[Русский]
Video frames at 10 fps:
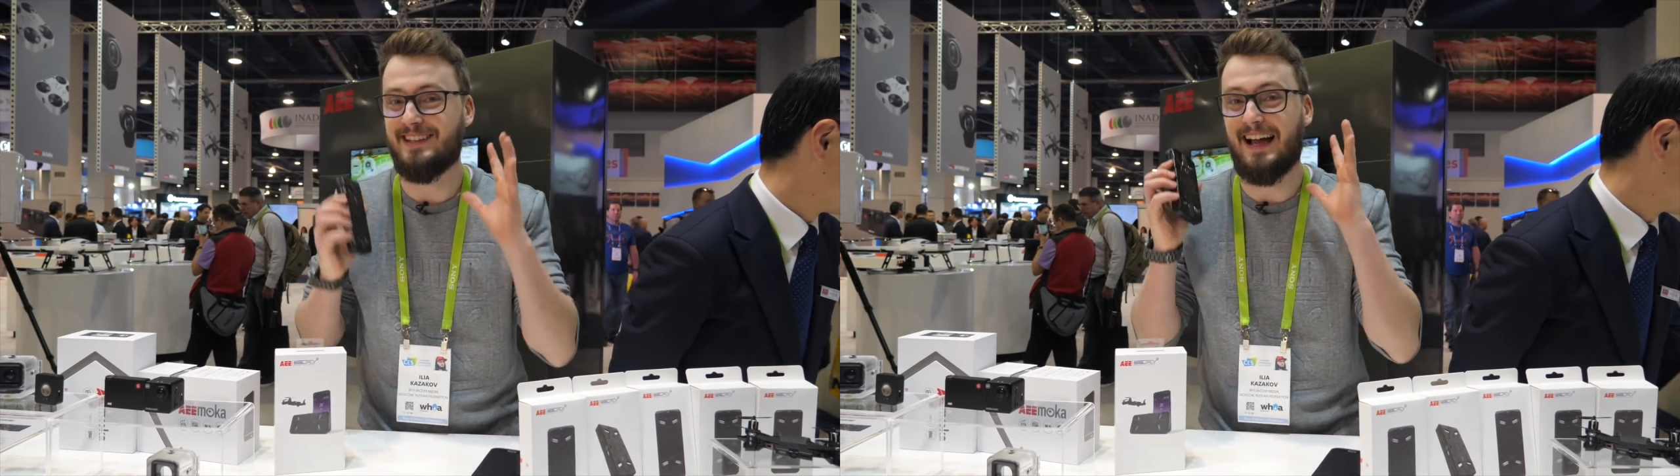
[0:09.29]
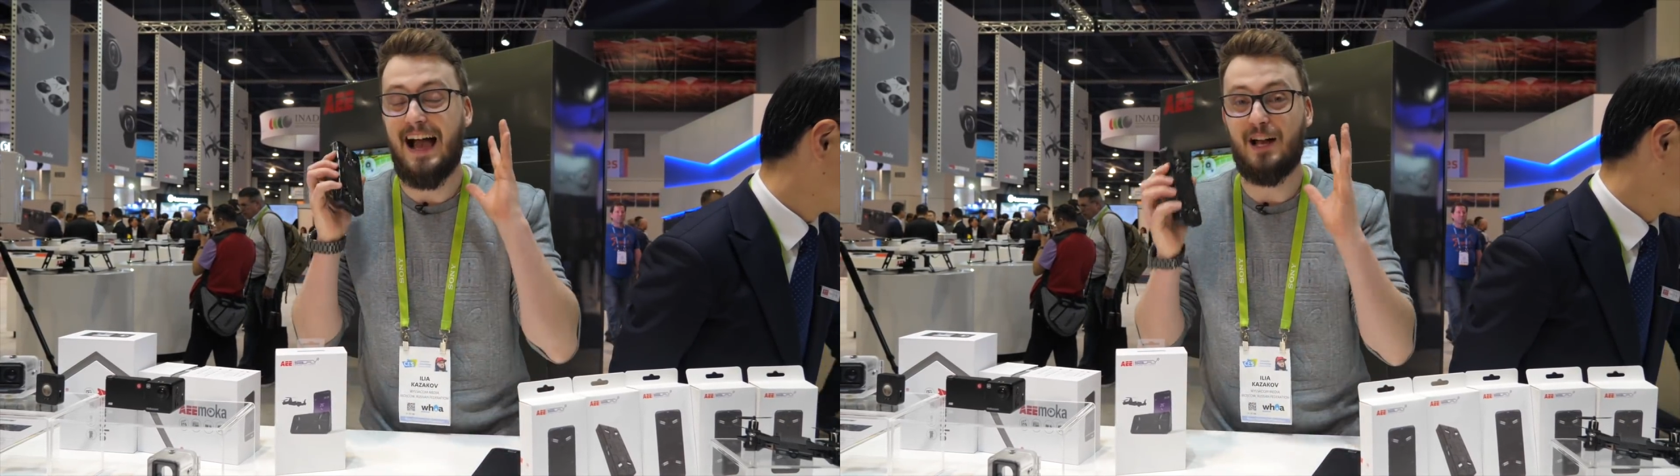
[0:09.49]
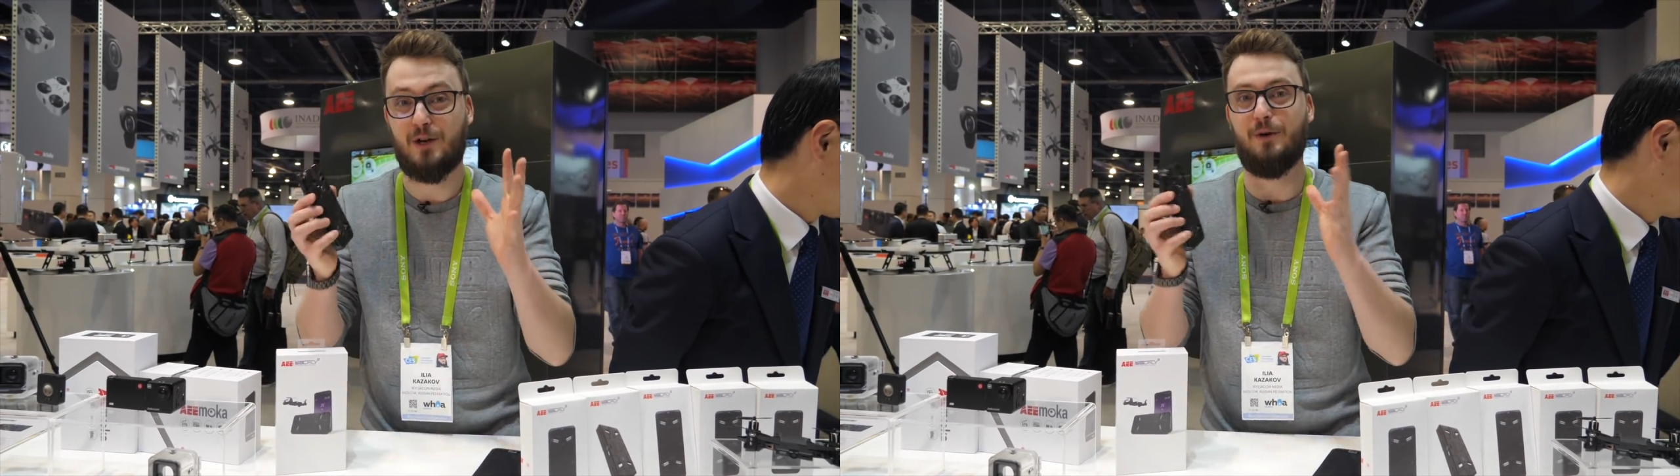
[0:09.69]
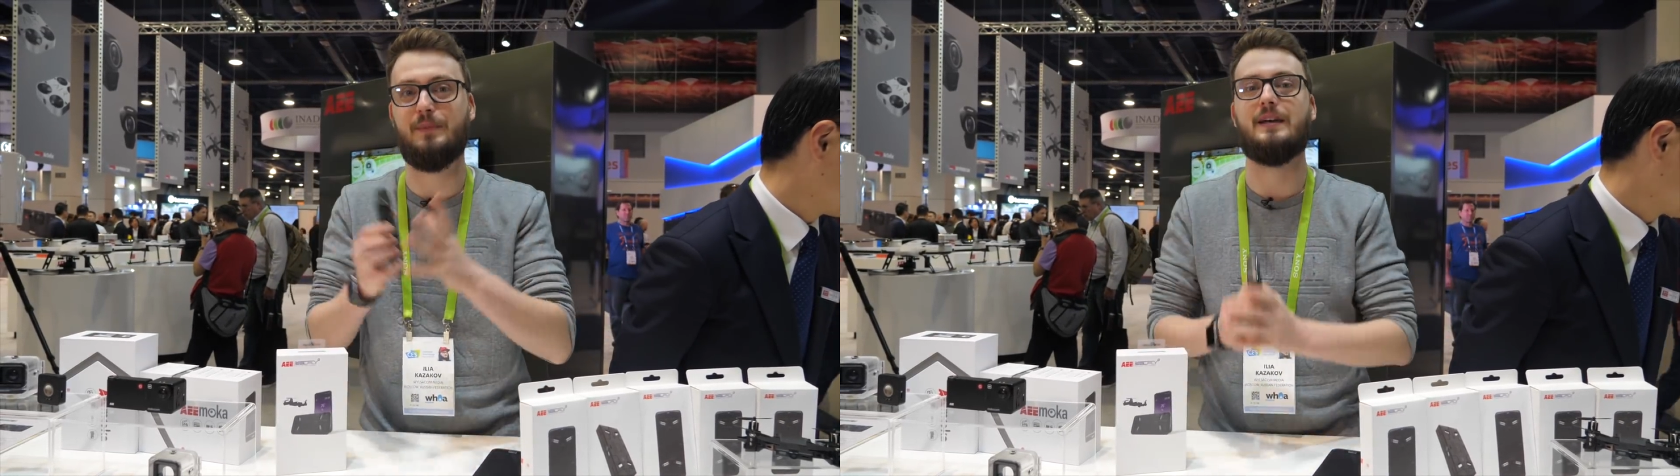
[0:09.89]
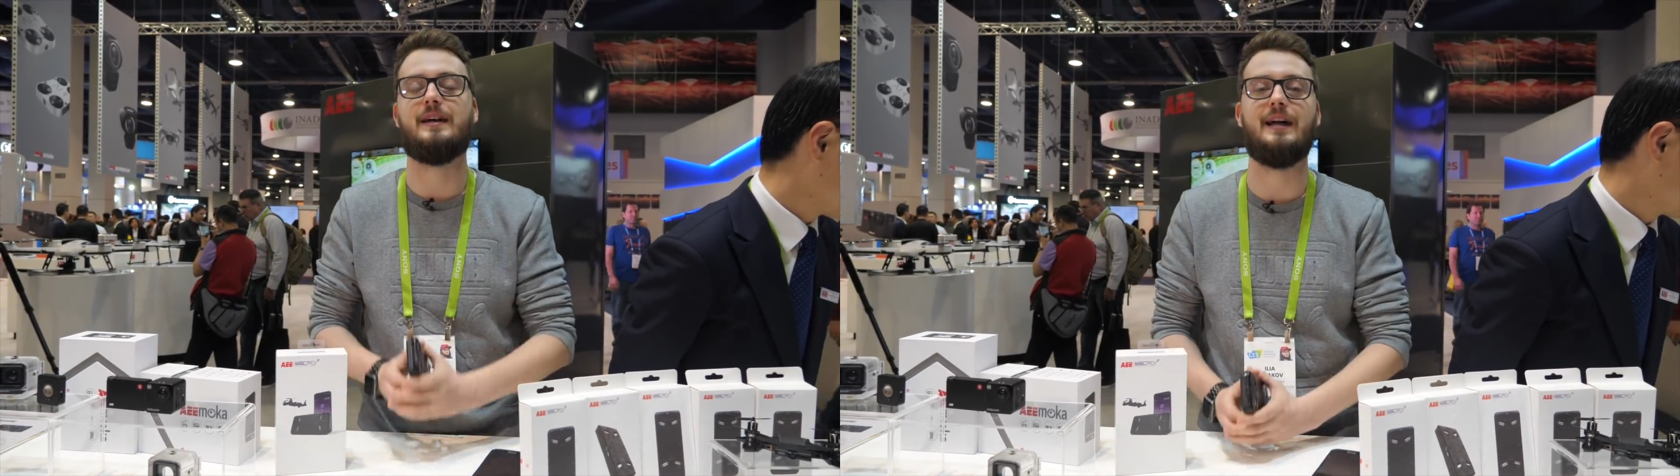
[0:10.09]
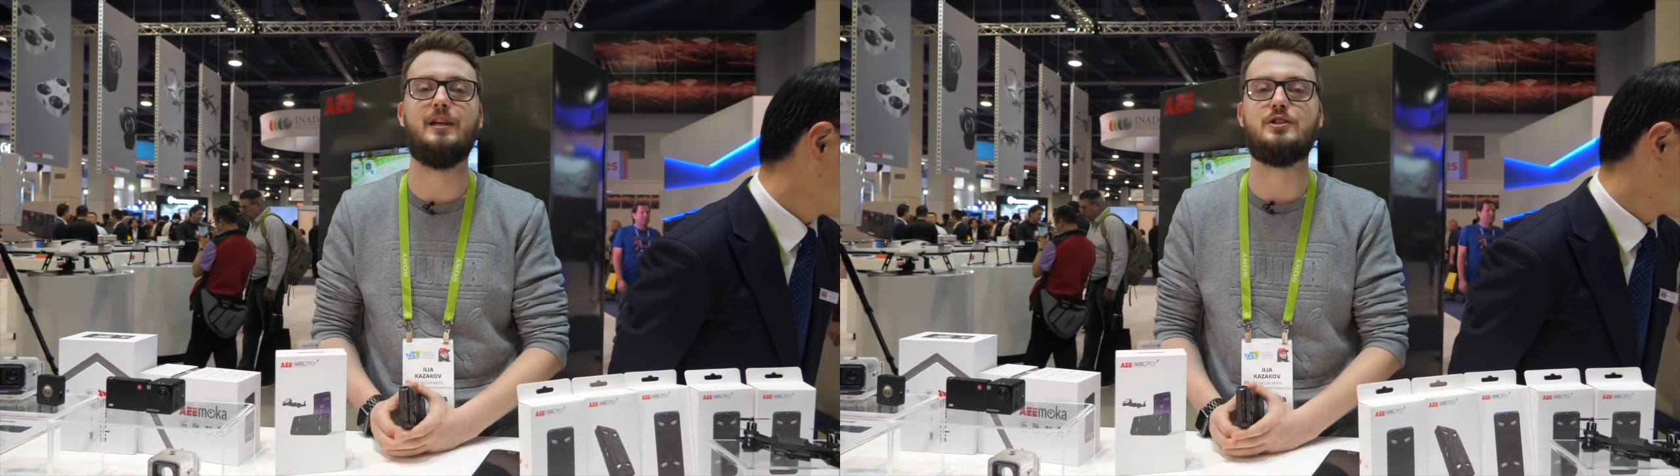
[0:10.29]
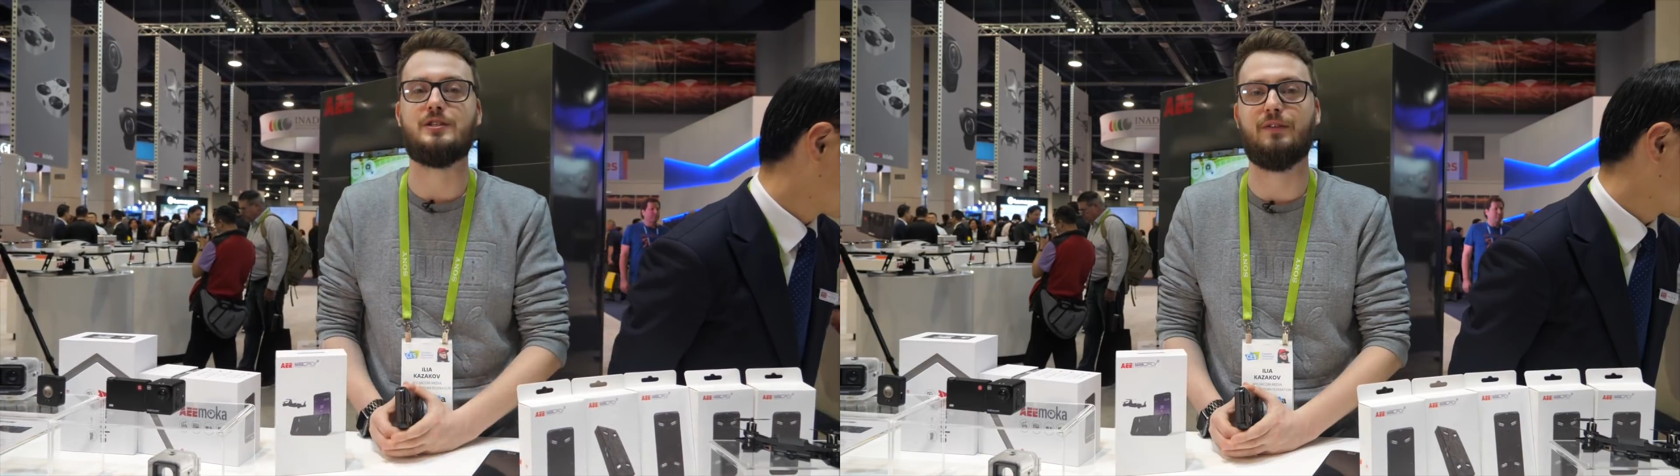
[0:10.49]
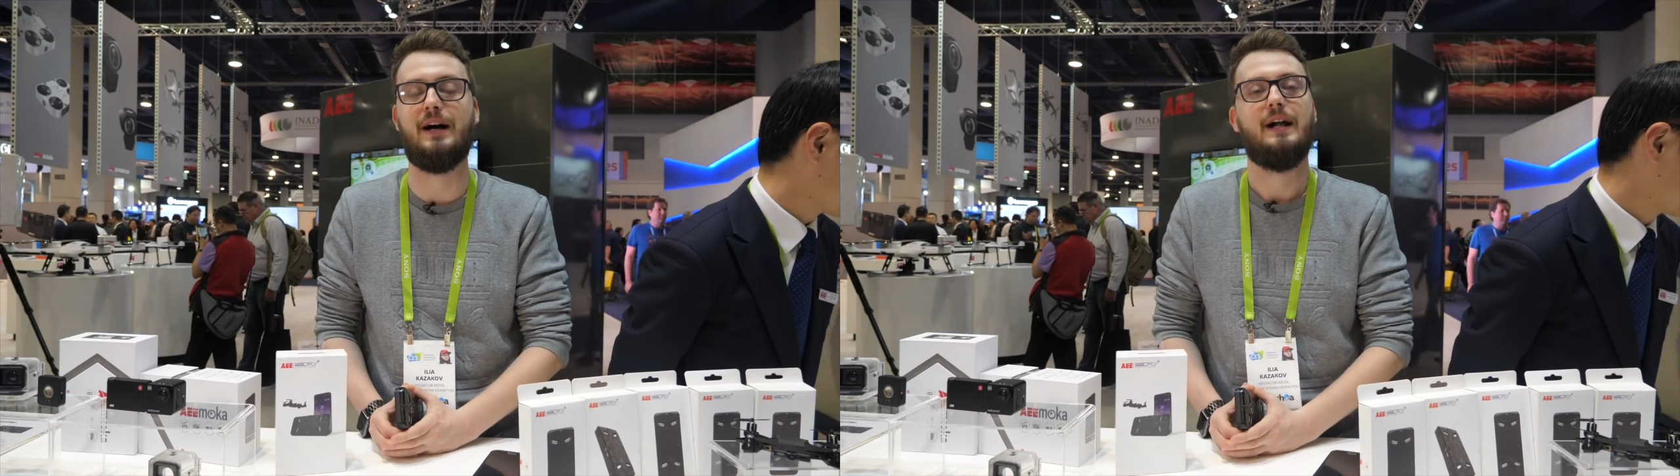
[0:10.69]
где огромное
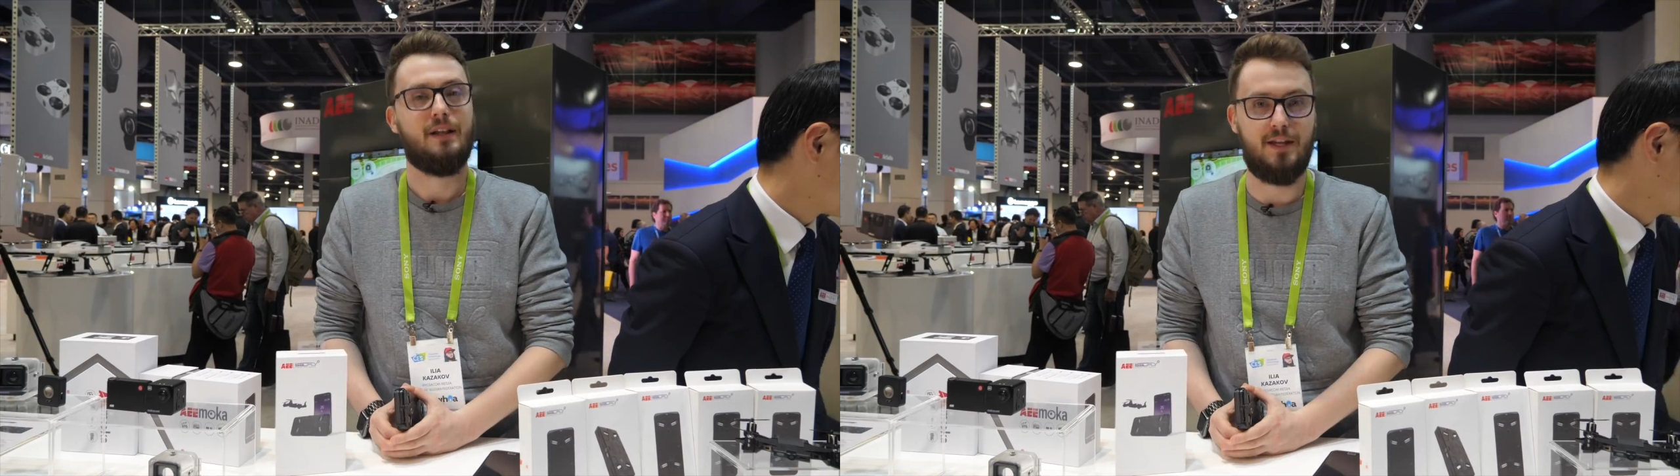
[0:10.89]
количество